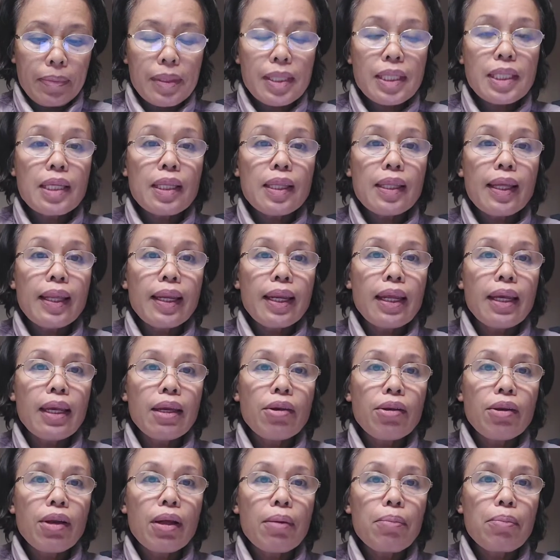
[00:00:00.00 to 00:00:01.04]
basta tingnan
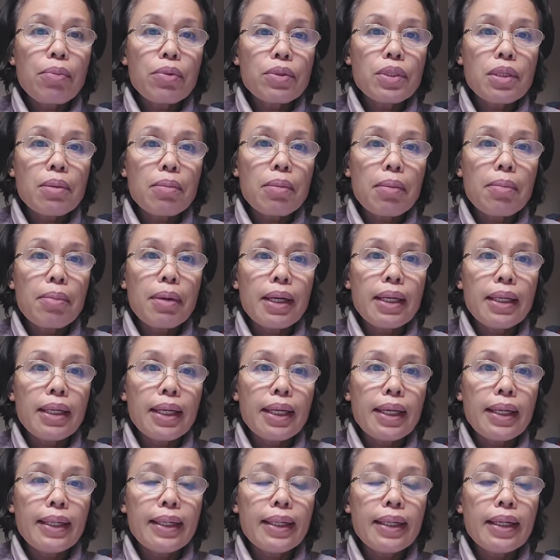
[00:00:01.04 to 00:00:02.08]
nyo lang po sa baba
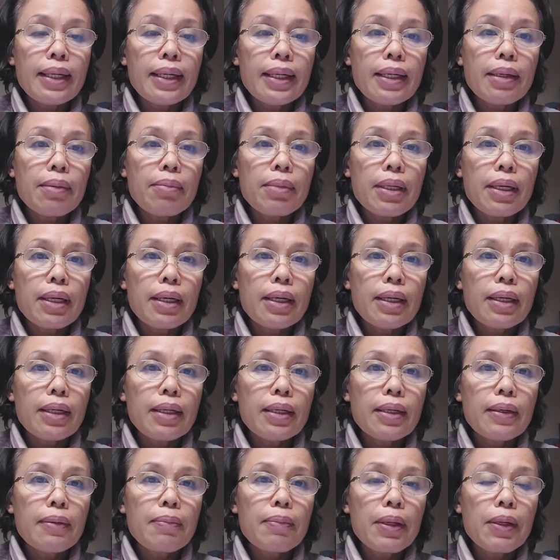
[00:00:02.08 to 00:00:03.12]
niya ng aking vlog
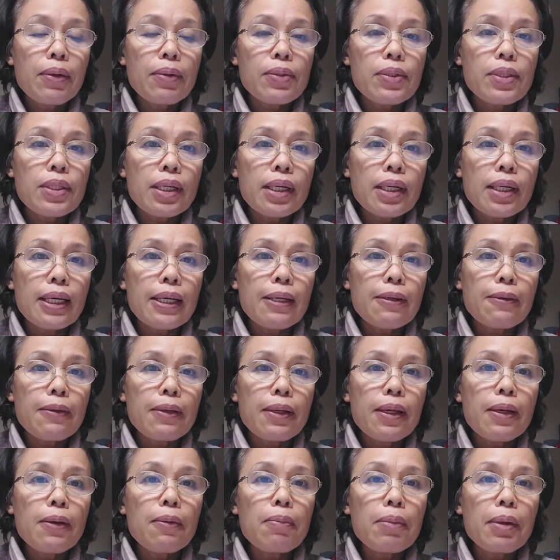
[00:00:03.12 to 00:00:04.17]
meron siyang ano,
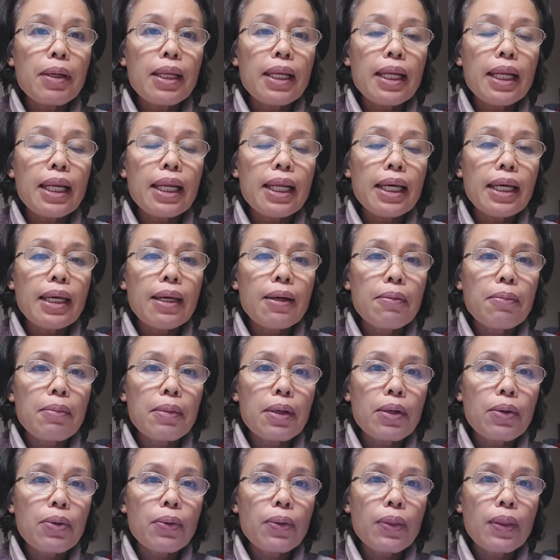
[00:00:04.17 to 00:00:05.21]
may lalagay ako
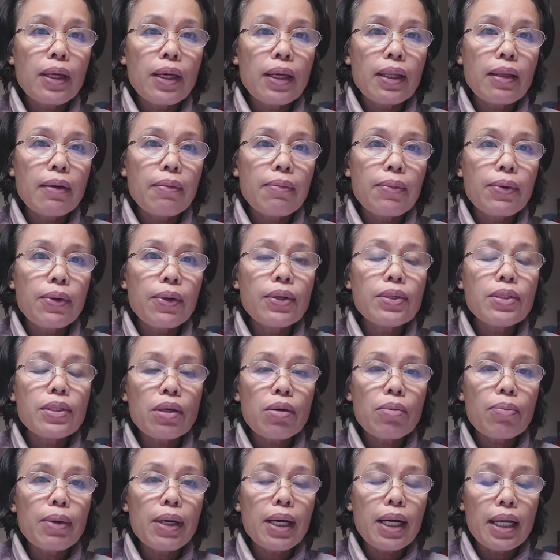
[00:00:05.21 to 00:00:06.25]
mga contact number at
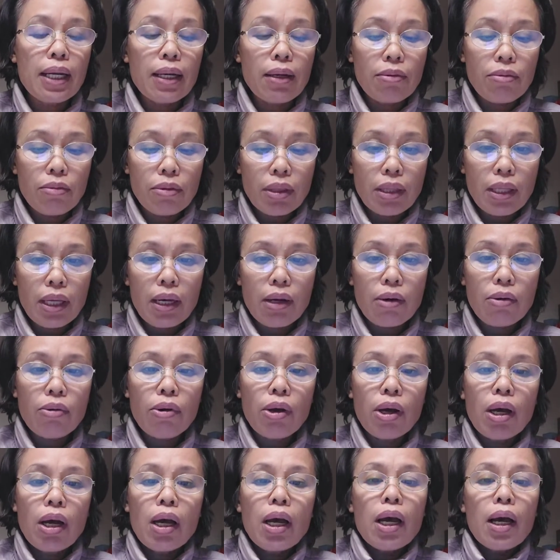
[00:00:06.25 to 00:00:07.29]
pangalan ng tao.
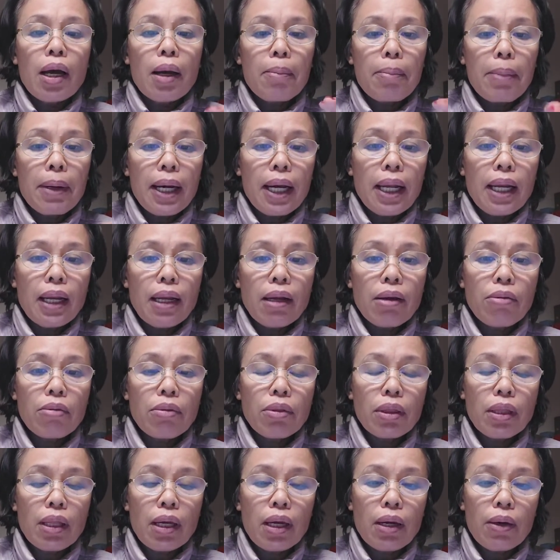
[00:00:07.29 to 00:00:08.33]
Ang pangalan ng
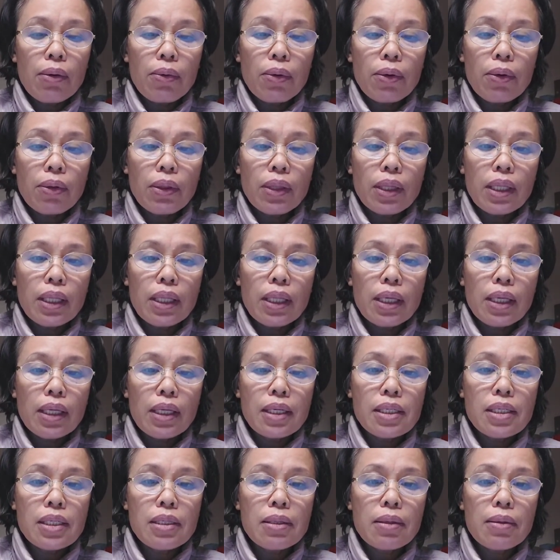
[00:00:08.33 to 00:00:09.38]
tao, yung tita
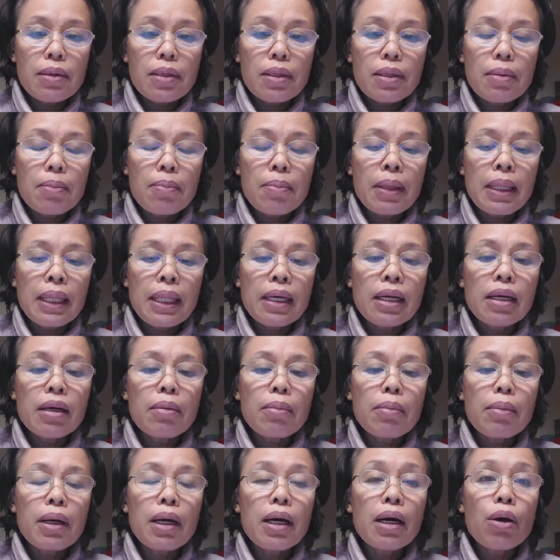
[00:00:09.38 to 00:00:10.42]
niya is si
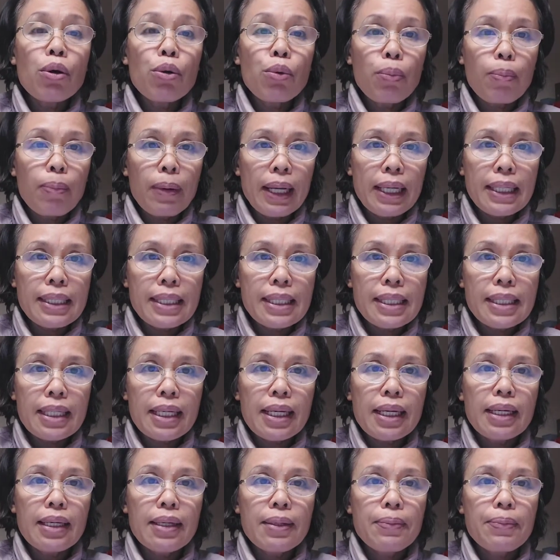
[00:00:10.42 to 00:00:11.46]
Minerva
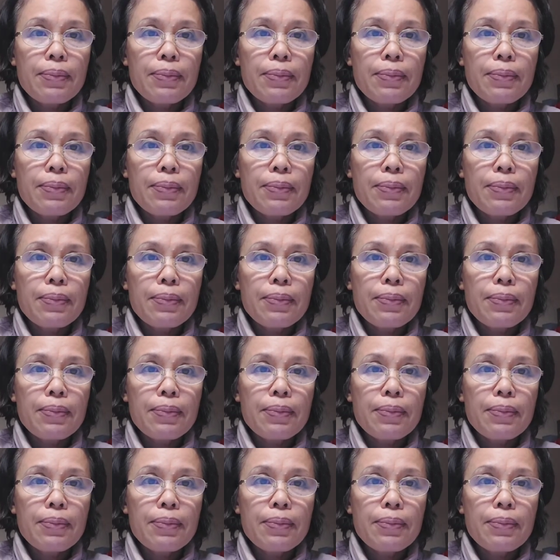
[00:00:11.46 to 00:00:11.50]
Upalsa.